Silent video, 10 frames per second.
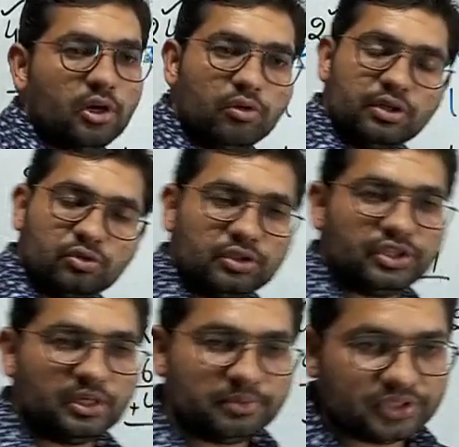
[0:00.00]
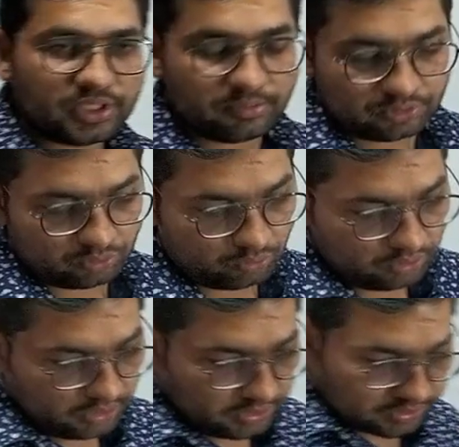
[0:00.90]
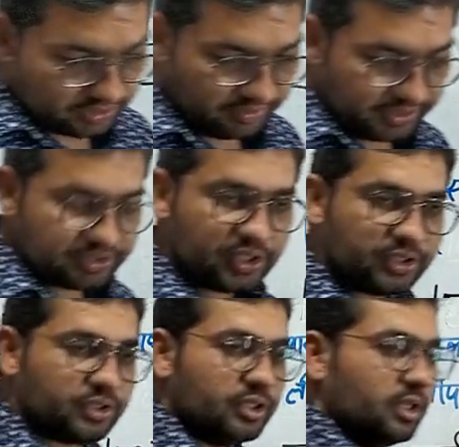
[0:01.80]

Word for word: घटाओगे तो कितने बचेंगे बताओ 76